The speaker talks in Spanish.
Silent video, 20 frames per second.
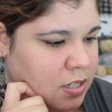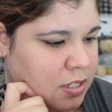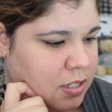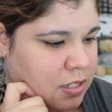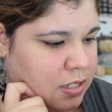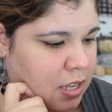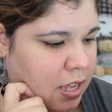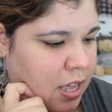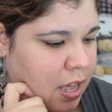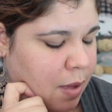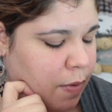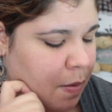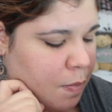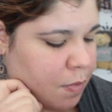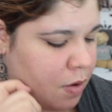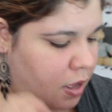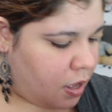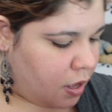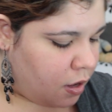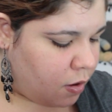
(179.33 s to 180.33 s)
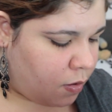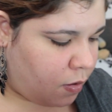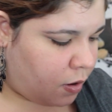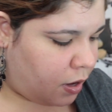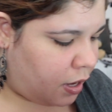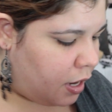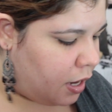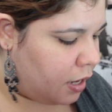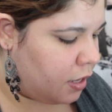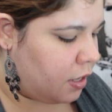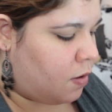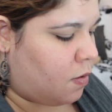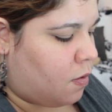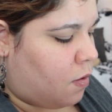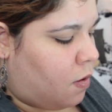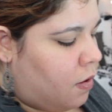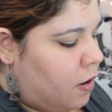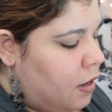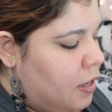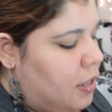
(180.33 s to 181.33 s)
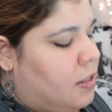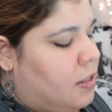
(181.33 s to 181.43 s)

Así que vamos a coger aquí un color